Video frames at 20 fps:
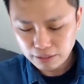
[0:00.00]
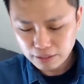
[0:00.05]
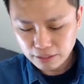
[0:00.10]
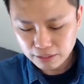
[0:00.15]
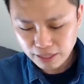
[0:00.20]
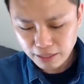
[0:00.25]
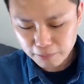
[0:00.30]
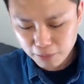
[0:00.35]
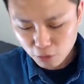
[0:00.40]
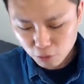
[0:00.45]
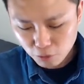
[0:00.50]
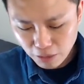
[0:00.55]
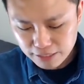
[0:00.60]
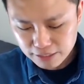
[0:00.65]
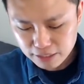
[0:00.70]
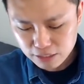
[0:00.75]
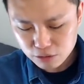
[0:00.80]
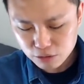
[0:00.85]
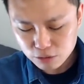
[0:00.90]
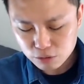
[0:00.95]
那没有关
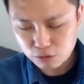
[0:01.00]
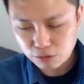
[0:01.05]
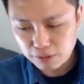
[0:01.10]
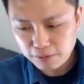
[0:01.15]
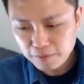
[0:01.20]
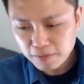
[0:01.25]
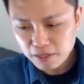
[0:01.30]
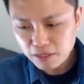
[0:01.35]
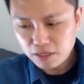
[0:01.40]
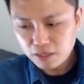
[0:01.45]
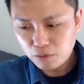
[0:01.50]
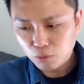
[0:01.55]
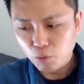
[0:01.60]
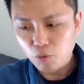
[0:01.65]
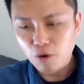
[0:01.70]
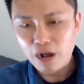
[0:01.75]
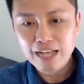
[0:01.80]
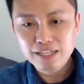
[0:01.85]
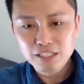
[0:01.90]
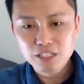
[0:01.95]
系，就是说我
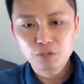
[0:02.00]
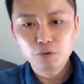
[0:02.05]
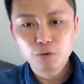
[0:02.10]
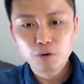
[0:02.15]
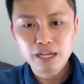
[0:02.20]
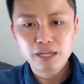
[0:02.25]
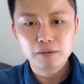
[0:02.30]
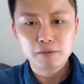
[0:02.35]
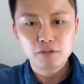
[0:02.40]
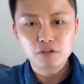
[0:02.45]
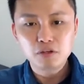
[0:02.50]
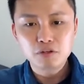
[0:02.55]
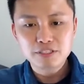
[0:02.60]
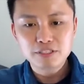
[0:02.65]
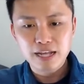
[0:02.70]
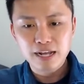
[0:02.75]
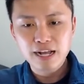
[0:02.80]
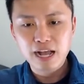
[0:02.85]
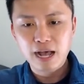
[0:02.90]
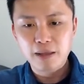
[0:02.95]
还是会用这
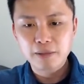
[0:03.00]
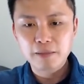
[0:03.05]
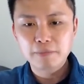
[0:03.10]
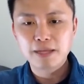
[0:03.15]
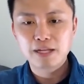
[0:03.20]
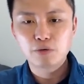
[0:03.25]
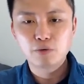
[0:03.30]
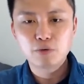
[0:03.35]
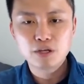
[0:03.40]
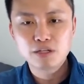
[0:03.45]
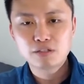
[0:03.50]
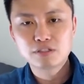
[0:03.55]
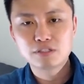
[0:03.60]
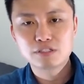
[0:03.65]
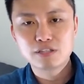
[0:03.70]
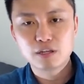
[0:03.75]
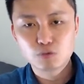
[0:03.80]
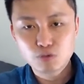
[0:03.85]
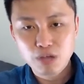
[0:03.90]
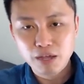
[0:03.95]
张卡片每个月至
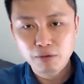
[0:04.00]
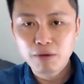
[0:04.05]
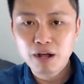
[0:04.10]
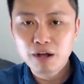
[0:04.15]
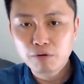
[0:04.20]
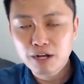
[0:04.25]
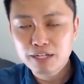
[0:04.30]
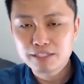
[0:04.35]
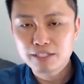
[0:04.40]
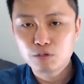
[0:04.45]
少刷一万块钱。